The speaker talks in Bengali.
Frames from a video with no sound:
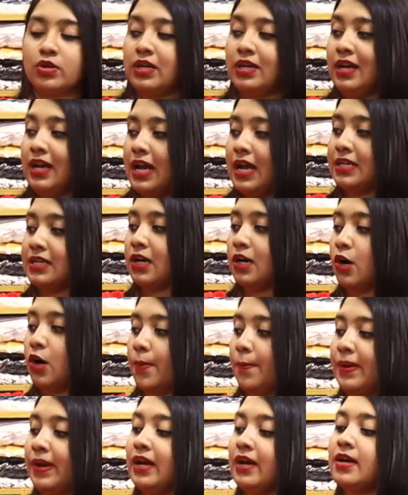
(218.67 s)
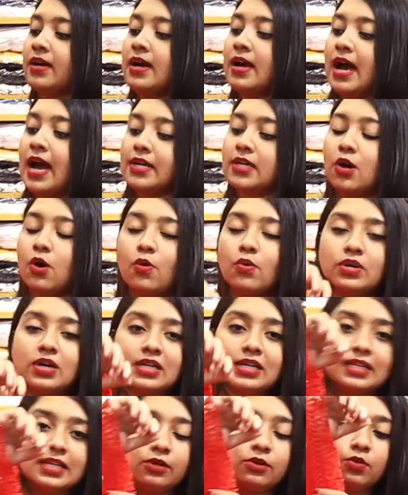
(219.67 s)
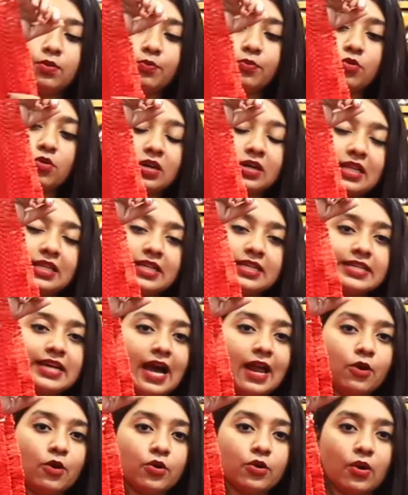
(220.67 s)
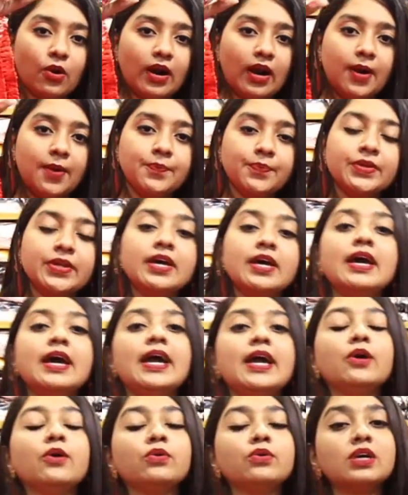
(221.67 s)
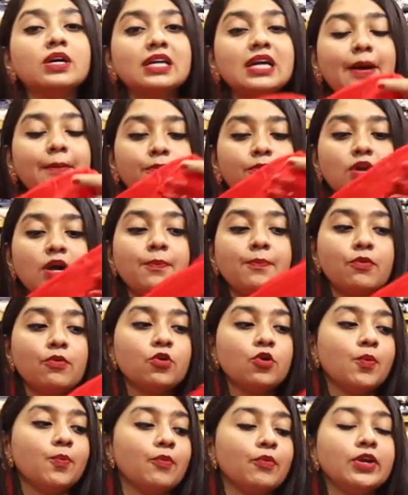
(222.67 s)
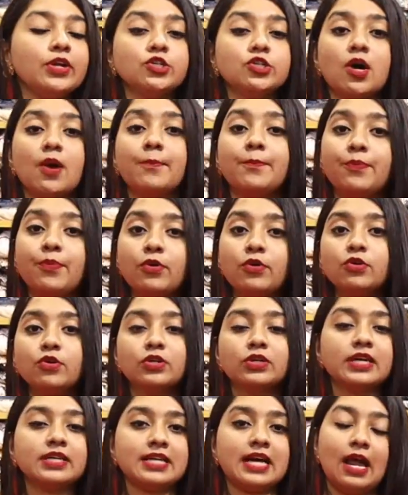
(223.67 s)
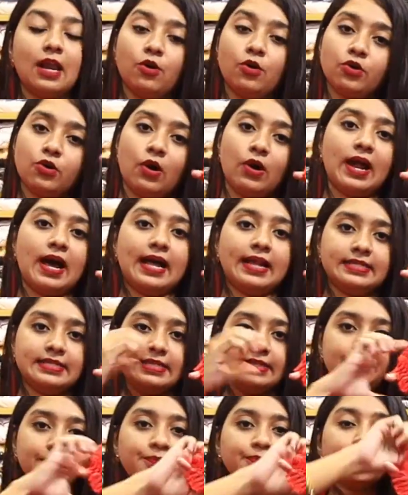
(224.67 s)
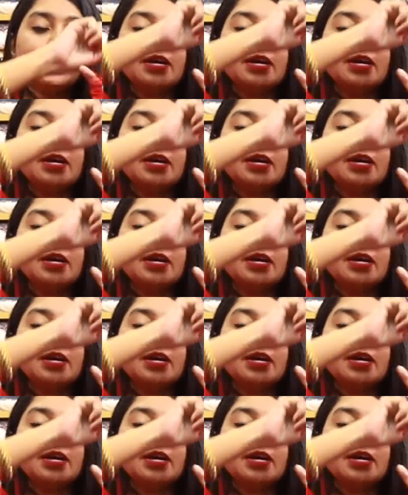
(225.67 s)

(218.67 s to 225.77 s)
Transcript: জন্য এটা হবে এটা অন্যটা দেখুন পুরোটাতে ঝালর করা এই অন্যটা আপুরা পুরোপুরি সম্পূর্ণটা ঝালর করা আছে